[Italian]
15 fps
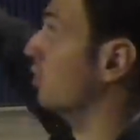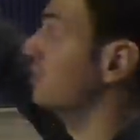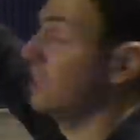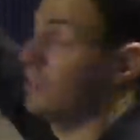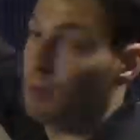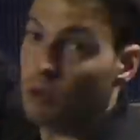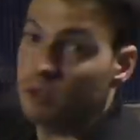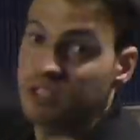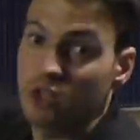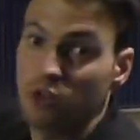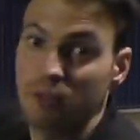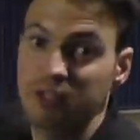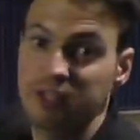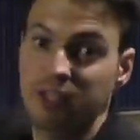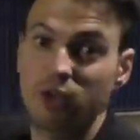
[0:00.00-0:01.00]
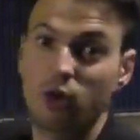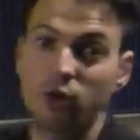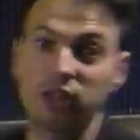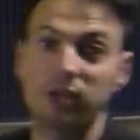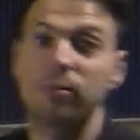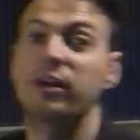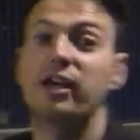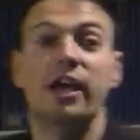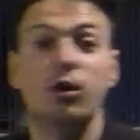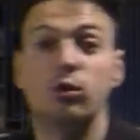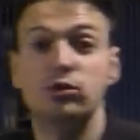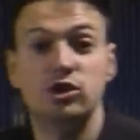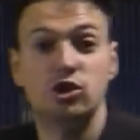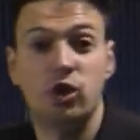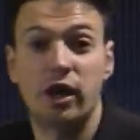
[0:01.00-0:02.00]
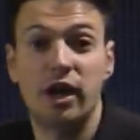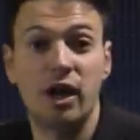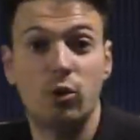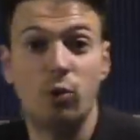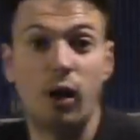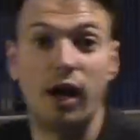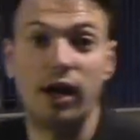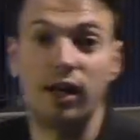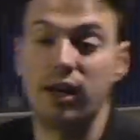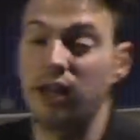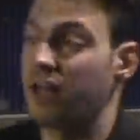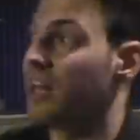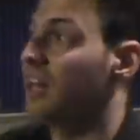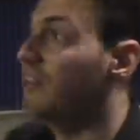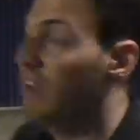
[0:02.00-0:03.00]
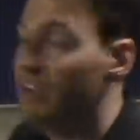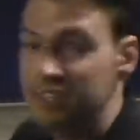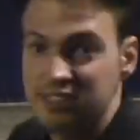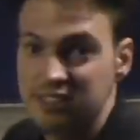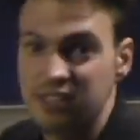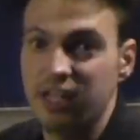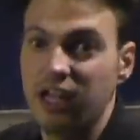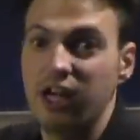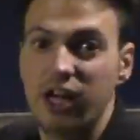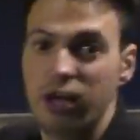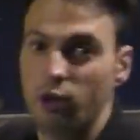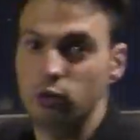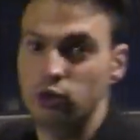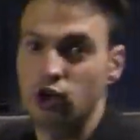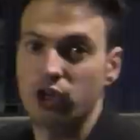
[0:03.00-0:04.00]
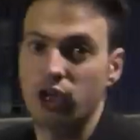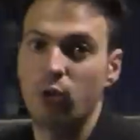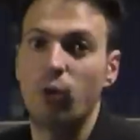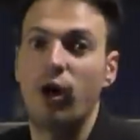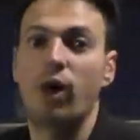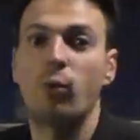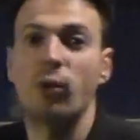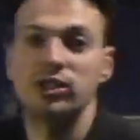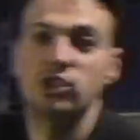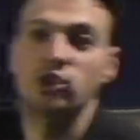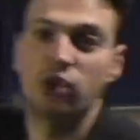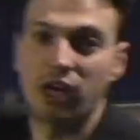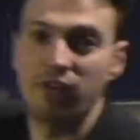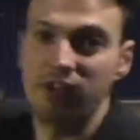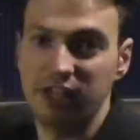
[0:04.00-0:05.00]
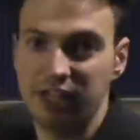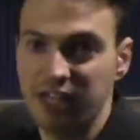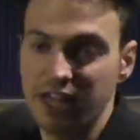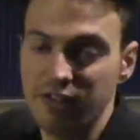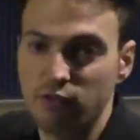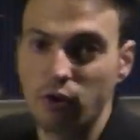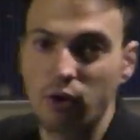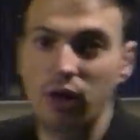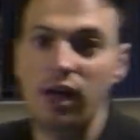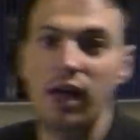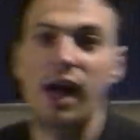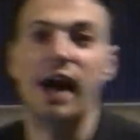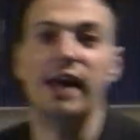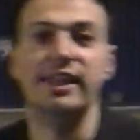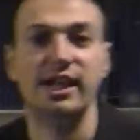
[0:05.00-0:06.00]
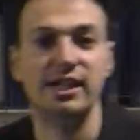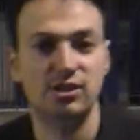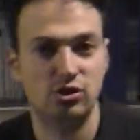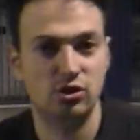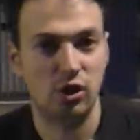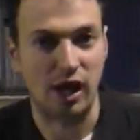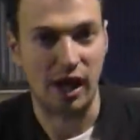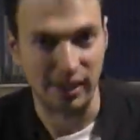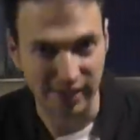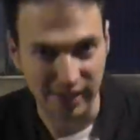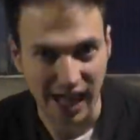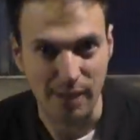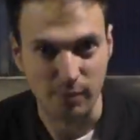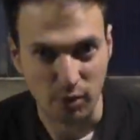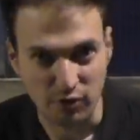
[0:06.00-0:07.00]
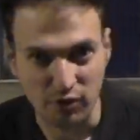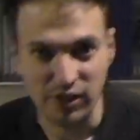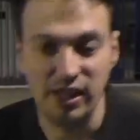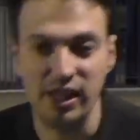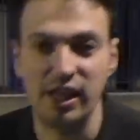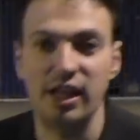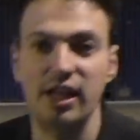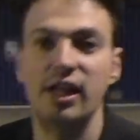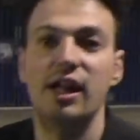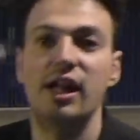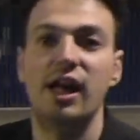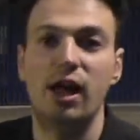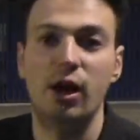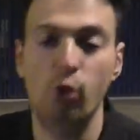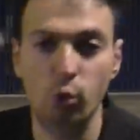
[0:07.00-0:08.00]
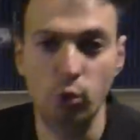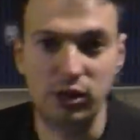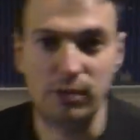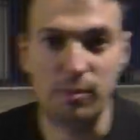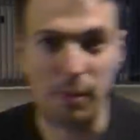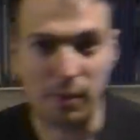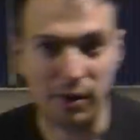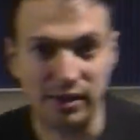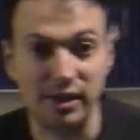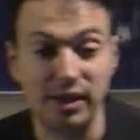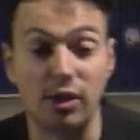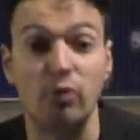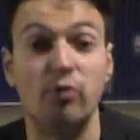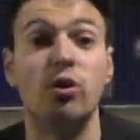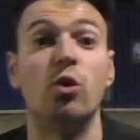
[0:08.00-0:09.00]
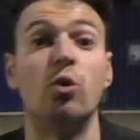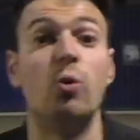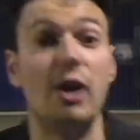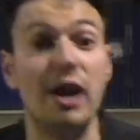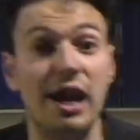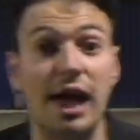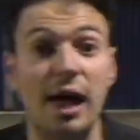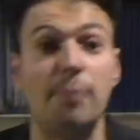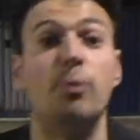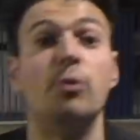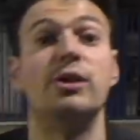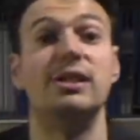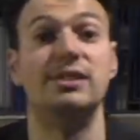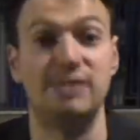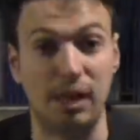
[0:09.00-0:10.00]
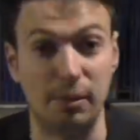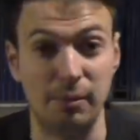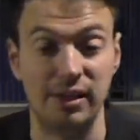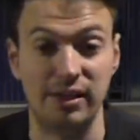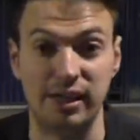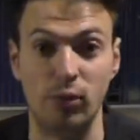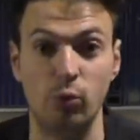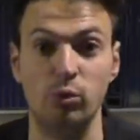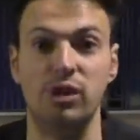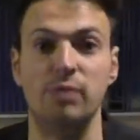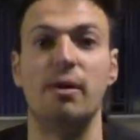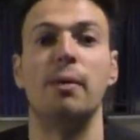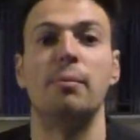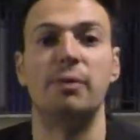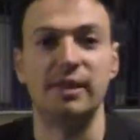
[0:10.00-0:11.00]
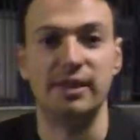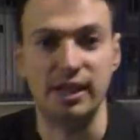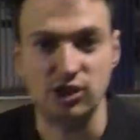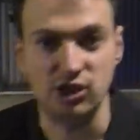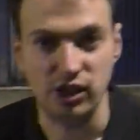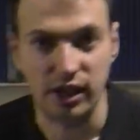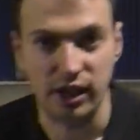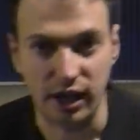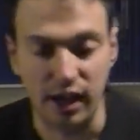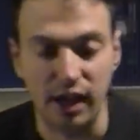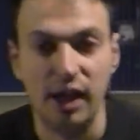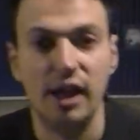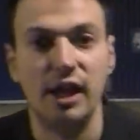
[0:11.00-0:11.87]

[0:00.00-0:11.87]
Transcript: siamo allo stadio Bentegodi perché non si giocherà qua, la Clivenze non gioca qua, qua ci giocava il Chievo. Adesso andiamo a vedere l'ultima partita, ovvero quella potenzialmente ultima per decidere